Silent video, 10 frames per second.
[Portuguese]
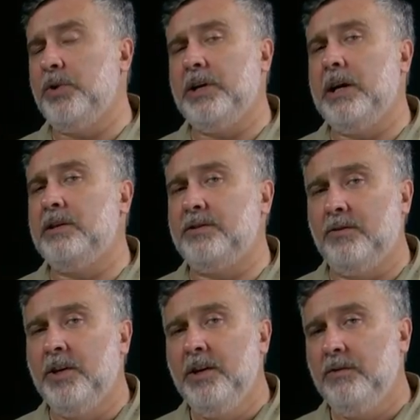polegadas,
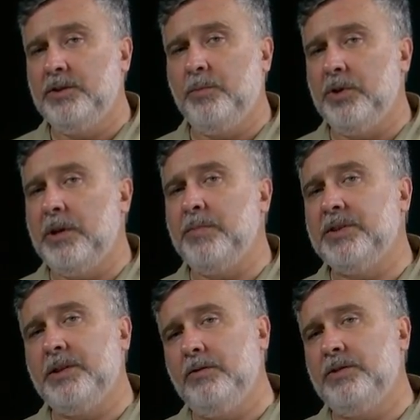você pode estar
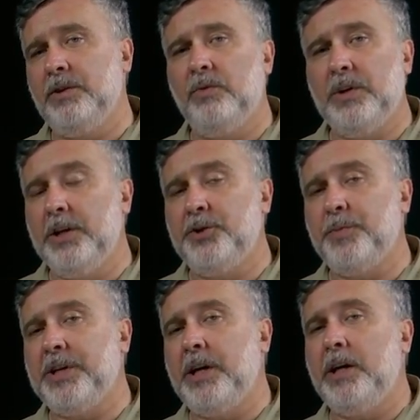pensando assim, é um falante
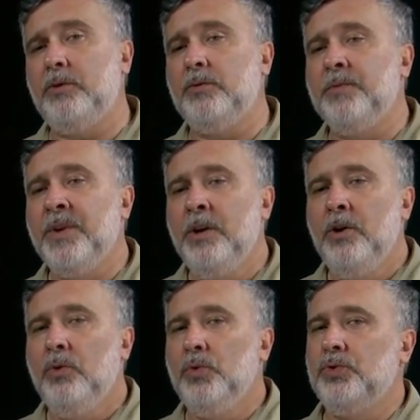pequeno,
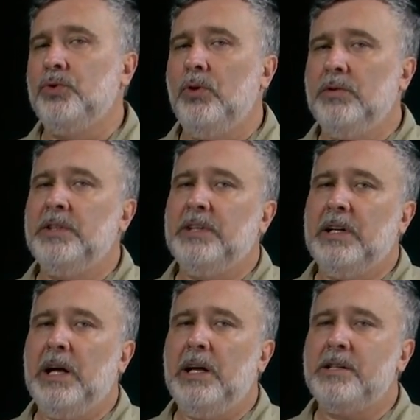o som dessa
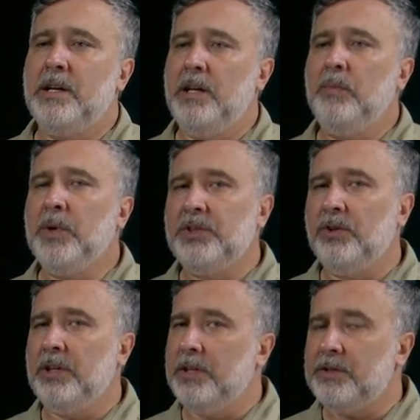caixa é
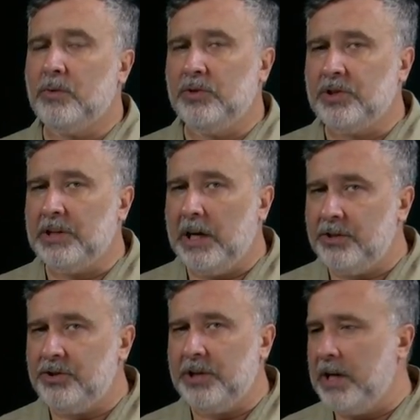impressionante, a
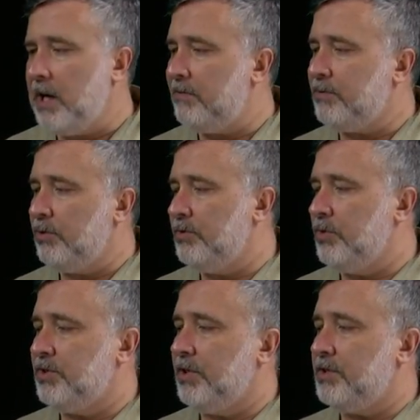quantidade de grave quando
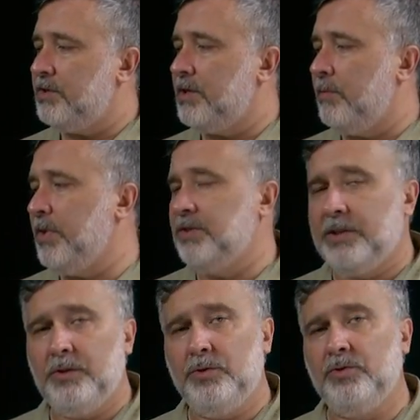você está
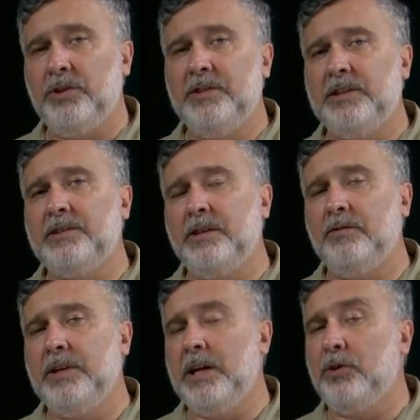pensando em
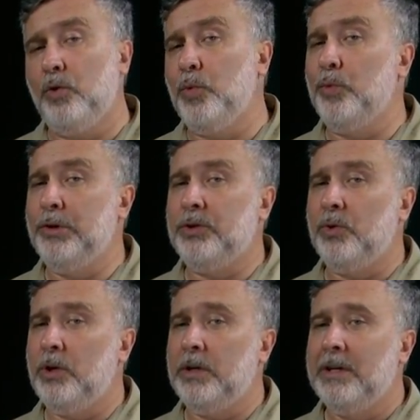utilização dela como
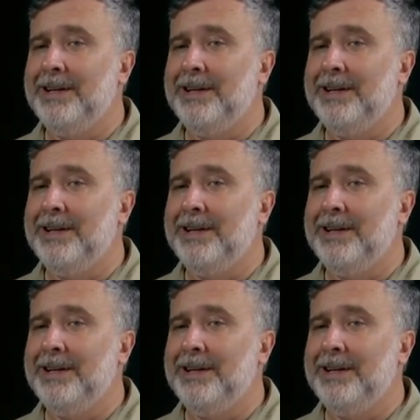monitor,